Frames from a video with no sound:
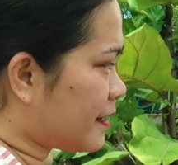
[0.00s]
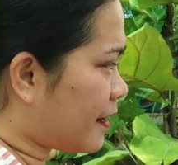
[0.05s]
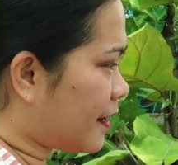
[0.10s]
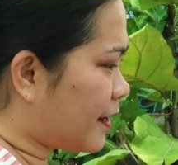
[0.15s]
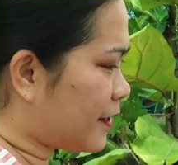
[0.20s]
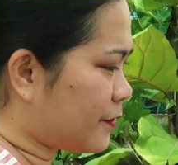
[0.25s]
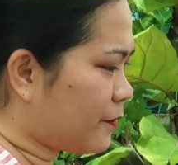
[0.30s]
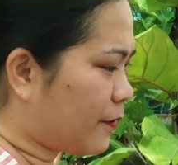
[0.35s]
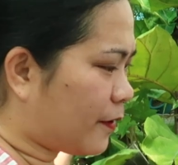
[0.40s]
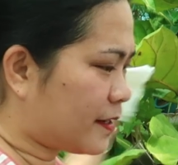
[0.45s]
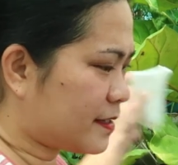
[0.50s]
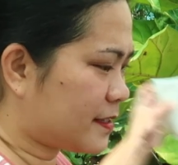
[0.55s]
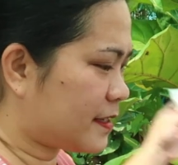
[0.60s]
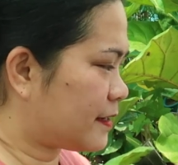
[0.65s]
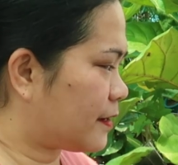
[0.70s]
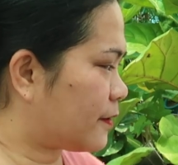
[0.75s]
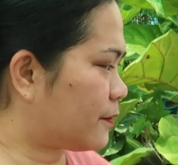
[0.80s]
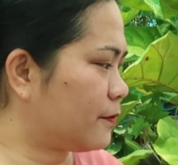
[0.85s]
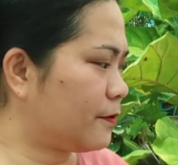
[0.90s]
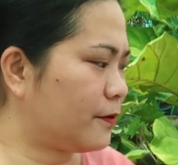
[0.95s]
na kayo
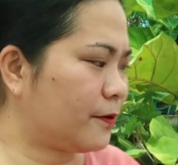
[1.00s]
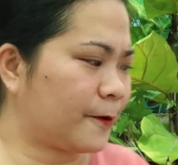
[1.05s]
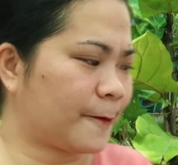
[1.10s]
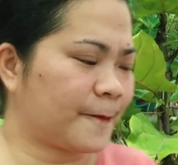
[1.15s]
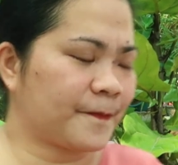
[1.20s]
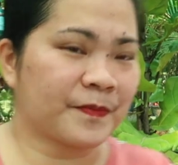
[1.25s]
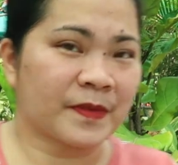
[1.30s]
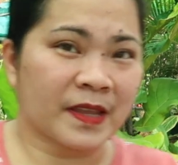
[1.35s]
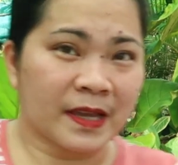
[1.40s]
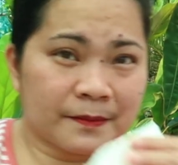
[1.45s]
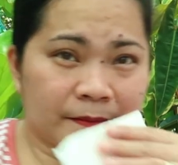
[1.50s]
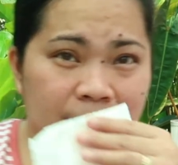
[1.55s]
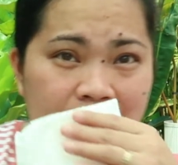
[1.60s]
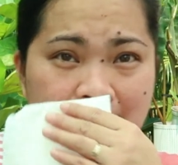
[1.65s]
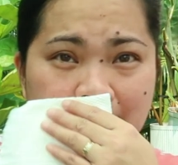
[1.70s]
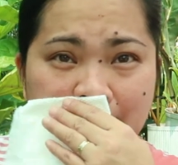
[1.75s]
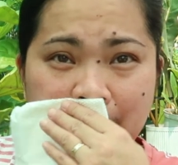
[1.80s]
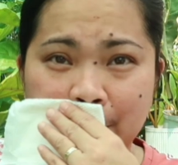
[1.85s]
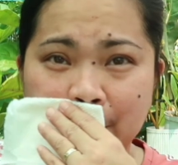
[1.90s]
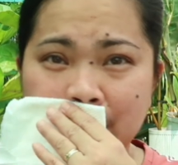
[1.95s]
kasi nako,
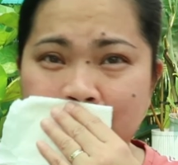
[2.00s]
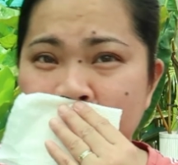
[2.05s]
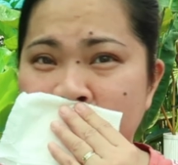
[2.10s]
magkakaroon